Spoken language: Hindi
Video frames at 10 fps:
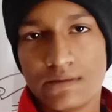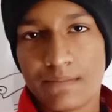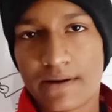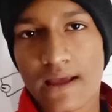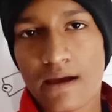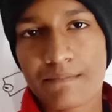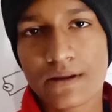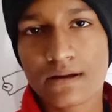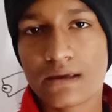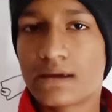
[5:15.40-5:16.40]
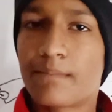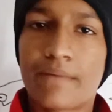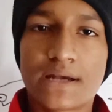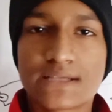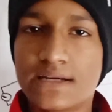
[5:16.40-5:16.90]
ये पढ़ा है आपने कि
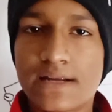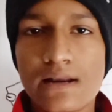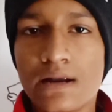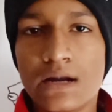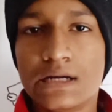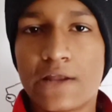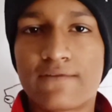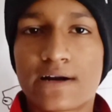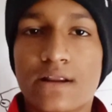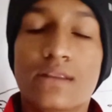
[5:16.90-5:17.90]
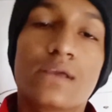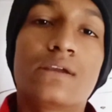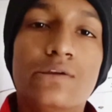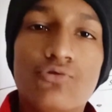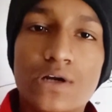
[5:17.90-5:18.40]
कंपास की नीडल डिफ्लेक्ट करती है
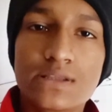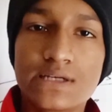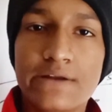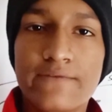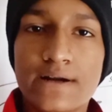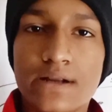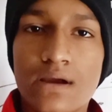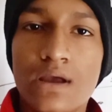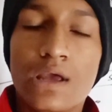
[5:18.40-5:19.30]
क्यों करती है डिफ्लेक्ट